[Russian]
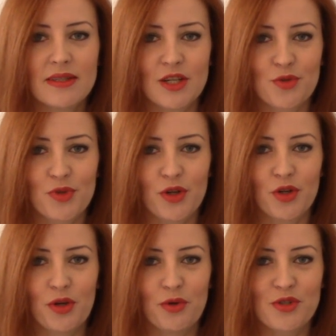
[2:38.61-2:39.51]
скажем так,
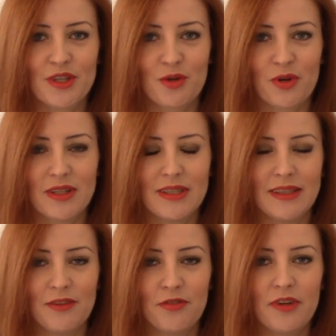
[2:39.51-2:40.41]
крестной
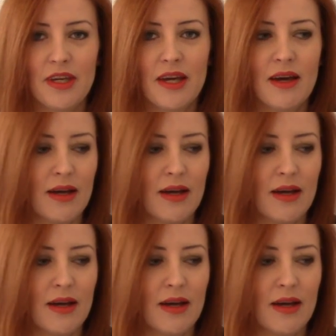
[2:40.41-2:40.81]
рукодельной феи.